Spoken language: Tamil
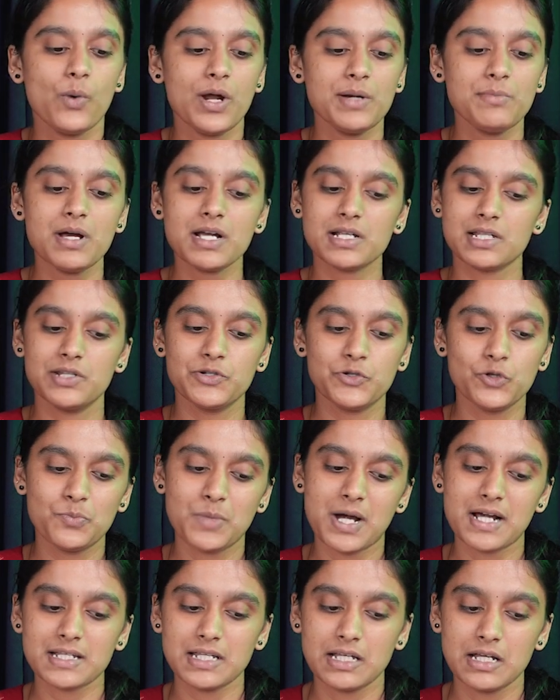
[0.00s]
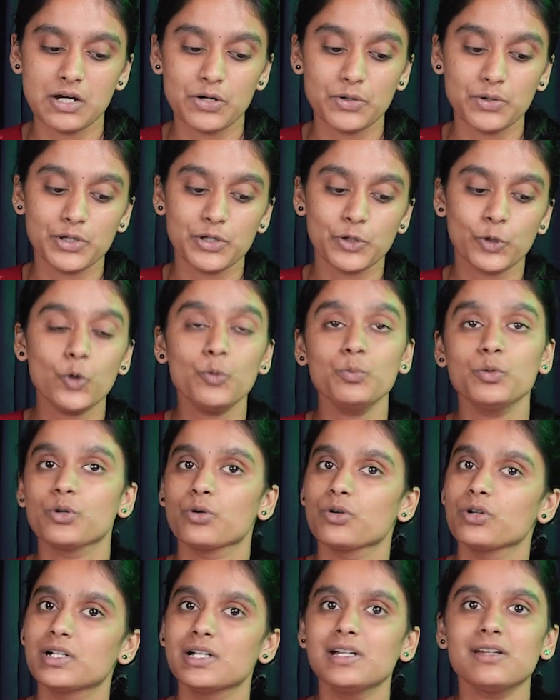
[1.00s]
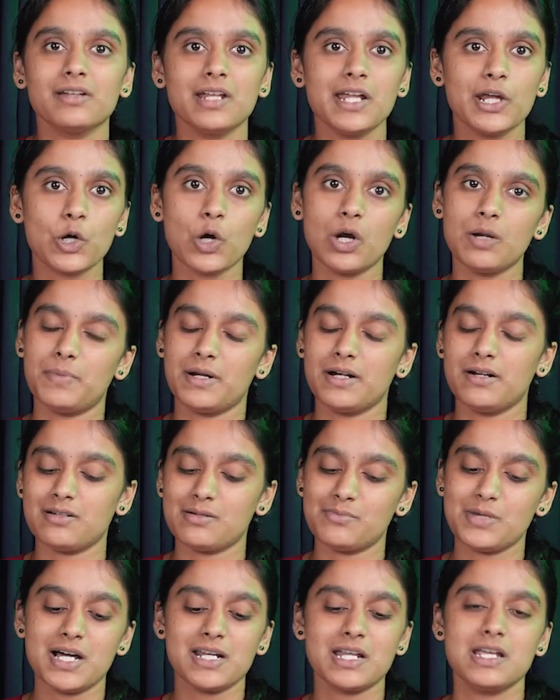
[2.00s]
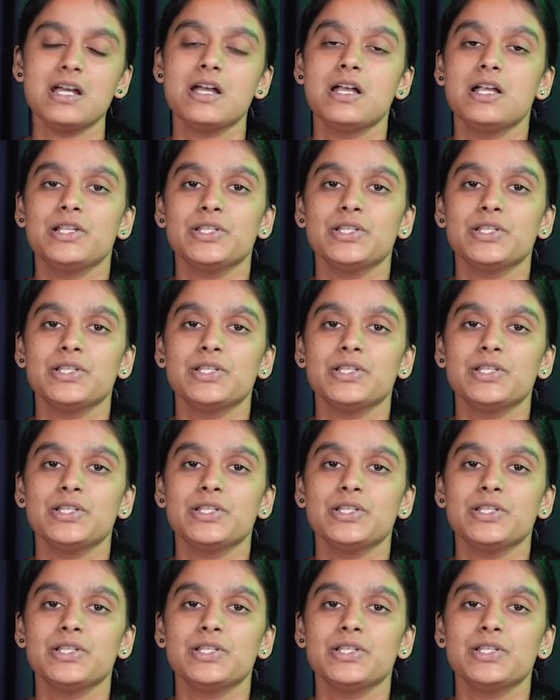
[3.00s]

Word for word: ஒன் மார்க்ஸ் அண்ட் டூ மார்க்ஸ் நீங்கள் கொடுத்துருக்கோம் உங்களுக்கு ரீகால் பண்ணுற மாதிரி